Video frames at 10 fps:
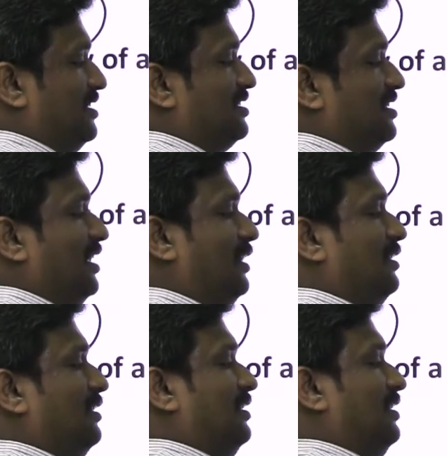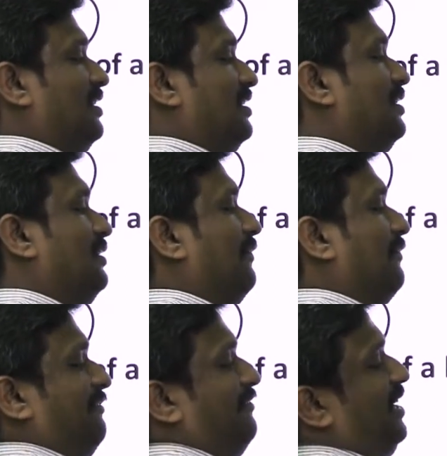டென்சிட்டி இது
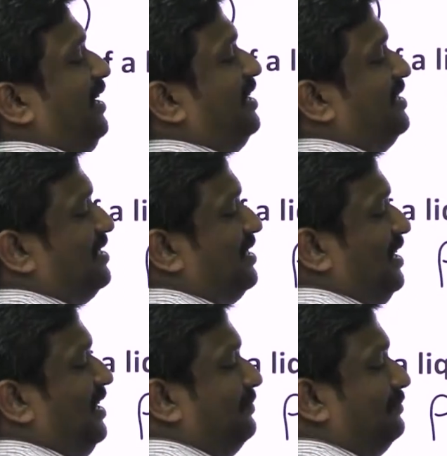வெயிட் டென்சிட்டி